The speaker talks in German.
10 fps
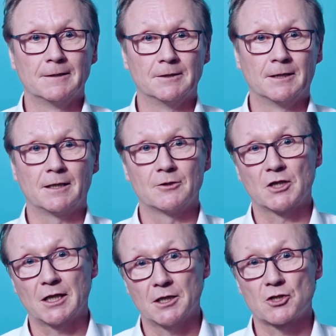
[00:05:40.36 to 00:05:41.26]
Ne? Also
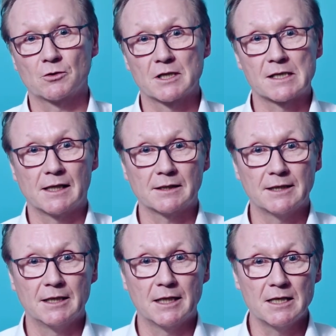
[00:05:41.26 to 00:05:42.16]
ich hatte ja schon gesagt,
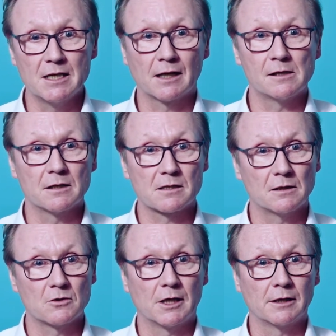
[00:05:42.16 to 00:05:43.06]
der Energiehandel ist
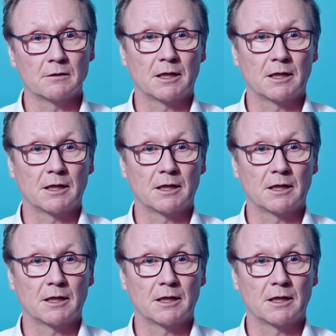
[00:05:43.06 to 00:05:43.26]
also ein,